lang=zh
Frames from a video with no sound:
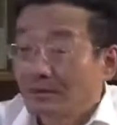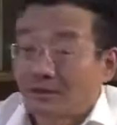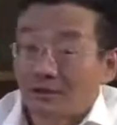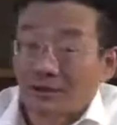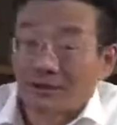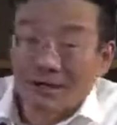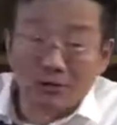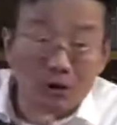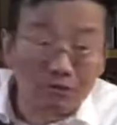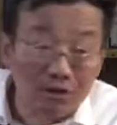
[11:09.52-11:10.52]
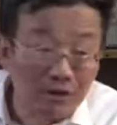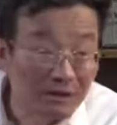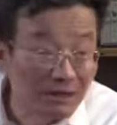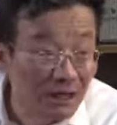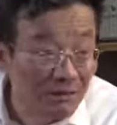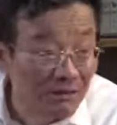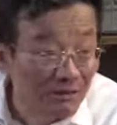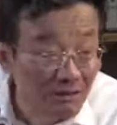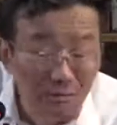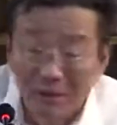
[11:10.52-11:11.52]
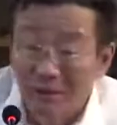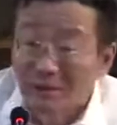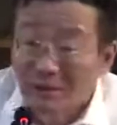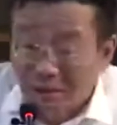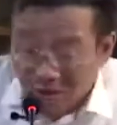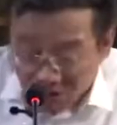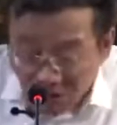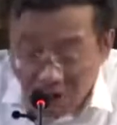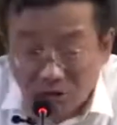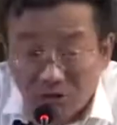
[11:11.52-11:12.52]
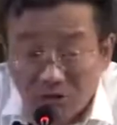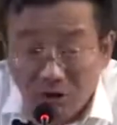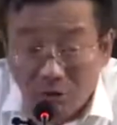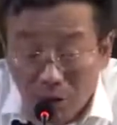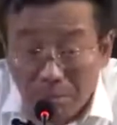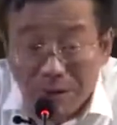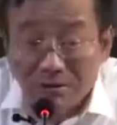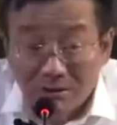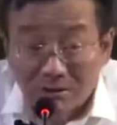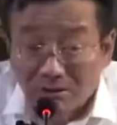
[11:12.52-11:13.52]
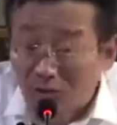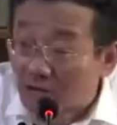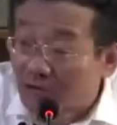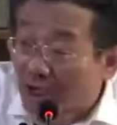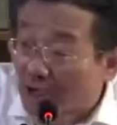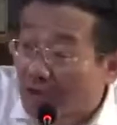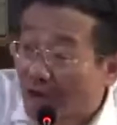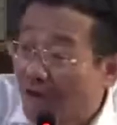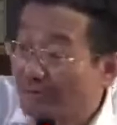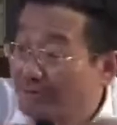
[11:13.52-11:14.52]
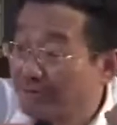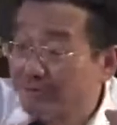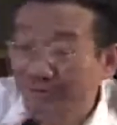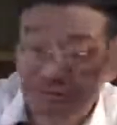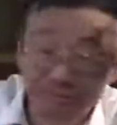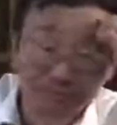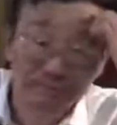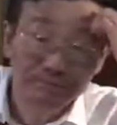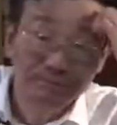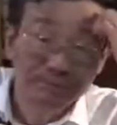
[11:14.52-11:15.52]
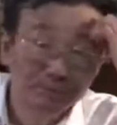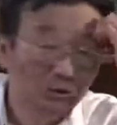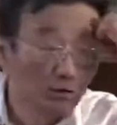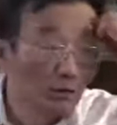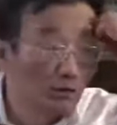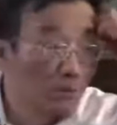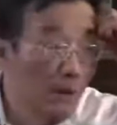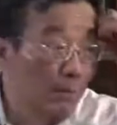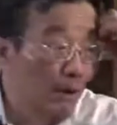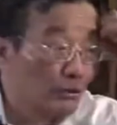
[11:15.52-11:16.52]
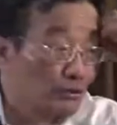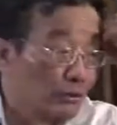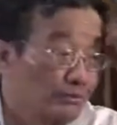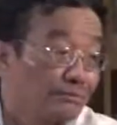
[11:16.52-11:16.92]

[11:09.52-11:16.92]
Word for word: 这个三权分立的前提是什么？现实社会本身当中有三股力量，谁都灭不了谁。